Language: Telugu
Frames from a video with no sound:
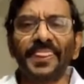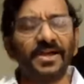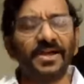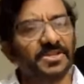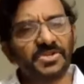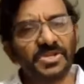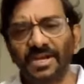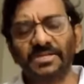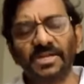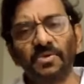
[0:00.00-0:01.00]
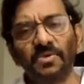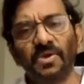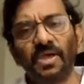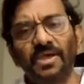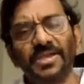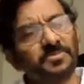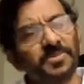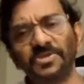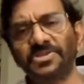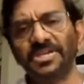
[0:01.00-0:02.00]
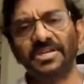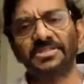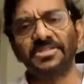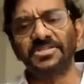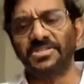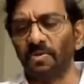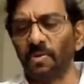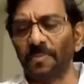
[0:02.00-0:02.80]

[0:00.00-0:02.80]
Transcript: అక్కడి నుంచి కలెక్టర్లు ఎస్పీలు చేతులెత్తేశారు